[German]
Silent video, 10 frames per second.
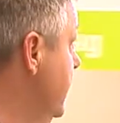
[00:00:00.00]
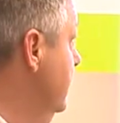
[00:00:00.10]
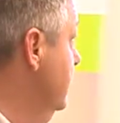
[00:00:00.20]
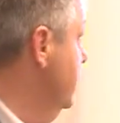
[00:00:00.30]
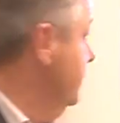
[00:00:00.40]

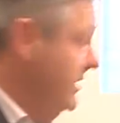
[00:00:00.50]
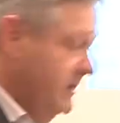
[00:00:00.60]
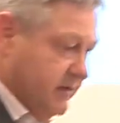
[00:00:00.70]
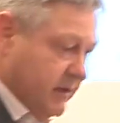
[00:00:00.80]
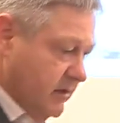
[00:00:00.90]

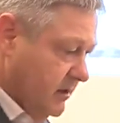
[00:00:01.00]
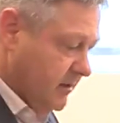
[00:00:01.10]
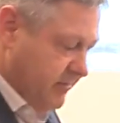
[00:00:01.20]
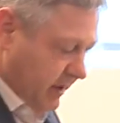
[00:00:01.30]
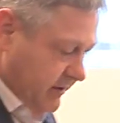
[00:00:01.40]
unterwegs sind. Dann
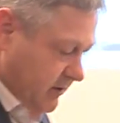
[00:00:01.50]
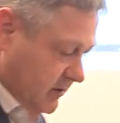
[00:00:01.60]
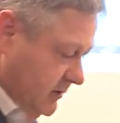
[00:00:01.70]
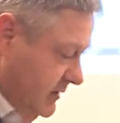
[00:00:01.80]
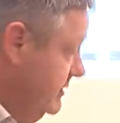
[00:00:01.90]
gibt es
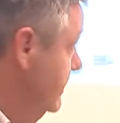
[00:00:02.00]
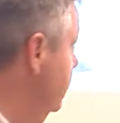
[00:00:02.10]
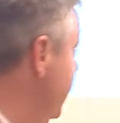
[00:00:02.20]
andere, die sind